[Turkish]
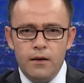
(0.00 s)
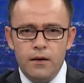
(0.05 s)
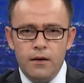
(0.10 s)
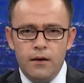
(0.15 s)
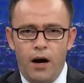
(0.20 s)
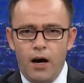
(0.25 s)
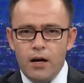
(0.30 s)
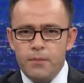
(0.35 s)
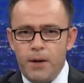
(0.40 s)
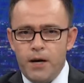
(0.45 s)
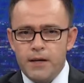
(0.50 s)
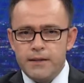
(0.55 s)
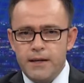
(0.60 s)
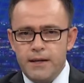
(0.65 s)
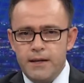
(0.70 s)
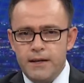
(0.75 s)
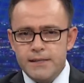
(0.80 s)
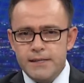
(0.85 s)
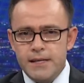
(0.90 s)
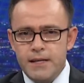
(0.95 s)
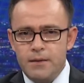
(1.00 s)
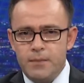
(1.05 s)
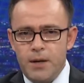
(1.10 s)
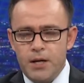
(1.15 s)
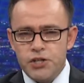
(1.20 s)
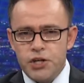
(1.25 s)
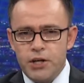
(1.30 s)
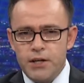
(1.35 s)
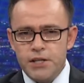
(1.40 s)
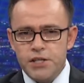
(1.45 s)
AK Parti Elazığ İl
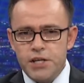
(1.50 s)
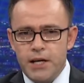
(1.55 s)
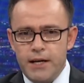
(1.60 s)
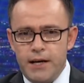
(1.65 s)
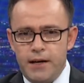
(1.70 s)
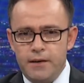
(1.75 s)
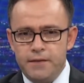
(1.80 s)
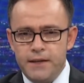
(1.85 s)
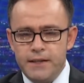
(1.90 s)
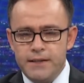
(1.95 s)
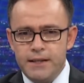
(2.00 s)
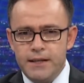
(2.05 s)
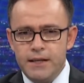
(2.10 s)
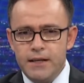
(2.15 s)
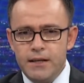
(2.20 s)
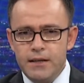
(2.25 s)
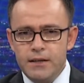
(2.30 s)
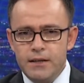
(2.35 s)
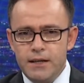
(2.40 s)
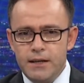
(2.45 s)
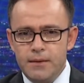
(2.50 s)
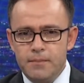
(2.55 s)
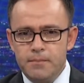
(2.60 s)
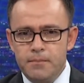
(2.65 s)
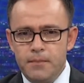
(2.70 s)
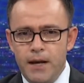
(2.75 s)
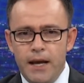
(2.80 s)
Başkanı Şerafettin Yıldırım,